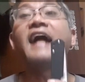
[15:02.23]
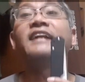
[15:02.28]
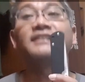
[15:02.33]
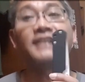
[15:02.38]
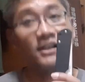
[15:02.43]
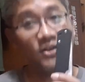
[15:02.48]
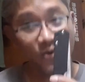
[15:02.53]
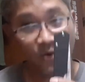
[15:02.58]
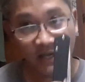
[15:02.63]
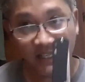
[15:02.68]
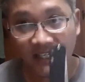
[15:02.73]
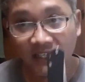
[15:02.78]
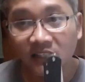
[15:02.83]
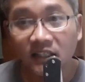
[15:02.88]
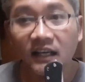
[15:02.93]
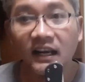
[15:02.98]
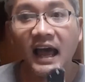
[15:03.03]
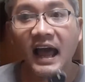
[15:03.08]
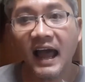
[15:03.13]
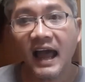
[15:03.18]
จะโดนยึด
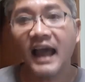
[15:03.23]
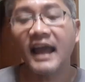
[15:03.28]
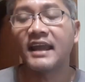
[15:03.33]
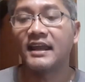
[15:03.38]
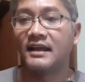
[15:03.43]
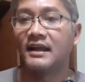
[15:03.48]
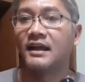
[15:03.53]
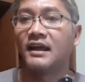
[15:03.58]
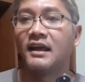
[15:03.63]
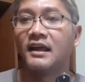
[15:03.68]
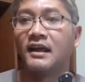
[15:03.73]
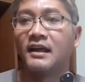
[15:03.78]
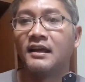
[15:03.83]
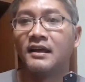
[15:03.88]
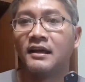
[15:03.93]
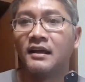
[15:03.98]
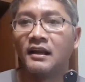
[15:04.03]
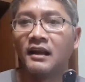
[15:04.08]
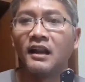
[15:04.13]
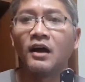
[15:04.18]
ได้
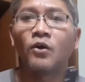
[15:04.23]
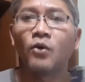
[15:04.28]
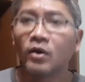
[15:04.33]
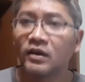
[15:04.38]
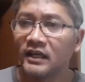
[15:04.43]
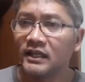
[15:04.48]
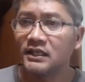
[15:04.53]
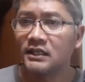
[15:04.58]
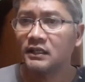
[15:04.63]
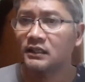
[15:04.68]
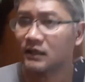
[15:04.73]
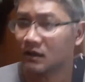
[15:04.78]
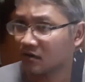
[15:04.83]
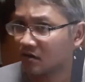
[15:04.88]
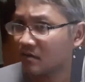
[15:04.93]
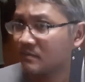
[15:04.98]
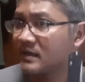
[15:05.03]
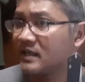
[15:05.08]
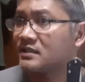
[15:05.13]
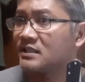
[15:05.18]
แล้วคนที่ยึดเขาก็
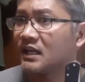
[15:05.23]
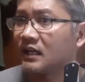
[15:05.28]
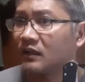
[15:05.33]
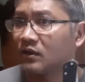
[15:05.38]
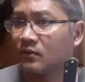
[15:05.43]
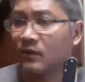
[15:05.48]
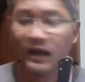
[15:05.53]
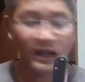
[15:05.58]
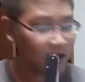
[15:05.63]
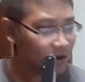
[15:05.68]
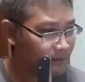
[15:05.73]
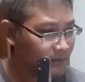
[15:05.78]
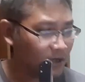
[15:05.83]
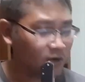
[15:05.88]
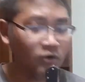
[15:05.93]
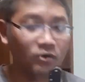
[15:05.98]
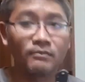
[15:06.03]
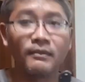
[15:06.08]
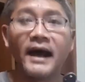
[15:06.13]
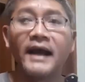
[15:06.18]
มีสิทธิ์ด้วย เขามีกฎ
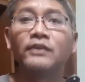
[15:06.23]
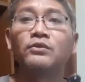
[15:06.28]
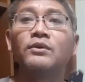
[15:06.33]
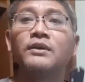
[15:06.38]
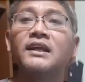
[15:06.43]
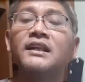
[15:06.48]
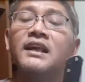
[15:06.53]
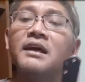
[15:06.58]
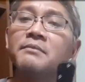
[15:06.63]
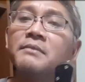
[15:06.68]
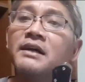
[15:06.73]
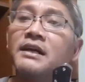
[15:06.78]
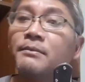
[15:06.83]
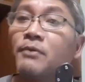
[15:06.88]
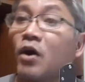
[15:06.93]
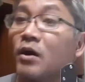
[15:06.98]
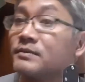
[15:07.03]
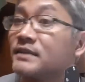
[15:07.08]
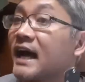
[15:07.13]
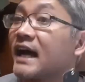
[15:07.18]
หมายตัวนี้ในมือพร้อม
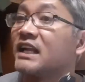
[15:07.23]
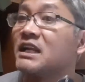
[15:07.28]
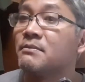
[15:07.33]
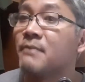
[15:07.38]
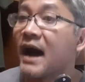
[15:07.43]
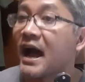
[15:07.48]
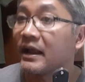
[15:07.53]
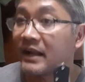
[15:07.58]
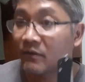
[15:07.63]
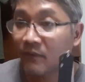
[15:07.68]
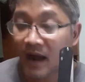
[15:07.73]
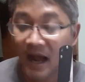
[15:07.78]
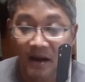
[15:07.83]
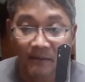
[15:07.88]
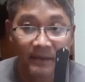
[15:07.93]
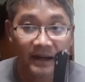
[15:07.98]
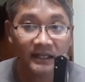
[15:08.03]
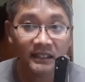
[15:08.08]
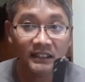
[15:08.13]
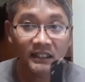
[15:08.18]
จะอธิบายได้ว่ามั
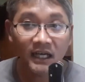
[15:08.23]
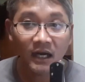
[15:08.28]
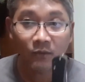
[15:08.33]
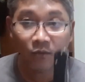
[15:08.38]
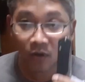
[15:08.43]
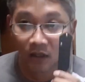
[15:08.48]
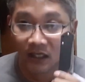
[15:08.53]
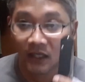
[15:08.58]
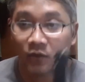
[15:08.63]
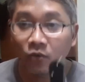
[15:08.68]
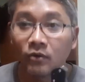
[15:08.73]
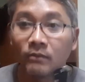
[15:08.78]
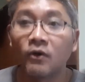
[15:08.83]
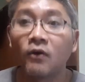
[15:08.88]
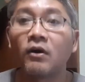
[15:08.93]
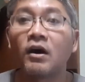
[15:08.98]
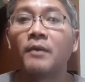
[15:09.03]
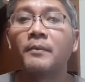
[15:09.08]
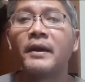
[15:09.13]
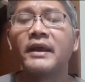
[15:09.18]
นคืออาวุธที่คุณพก
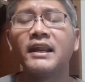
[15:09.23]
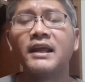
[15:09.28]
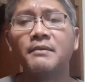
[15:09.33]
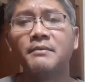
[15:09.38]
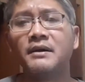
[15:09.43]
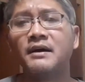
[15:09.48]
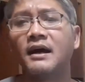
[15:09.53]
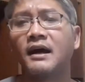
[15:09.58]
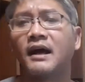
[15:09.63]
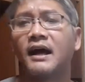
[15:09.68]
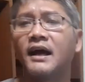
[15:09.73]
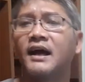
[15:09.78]
เข้าไปในเมือง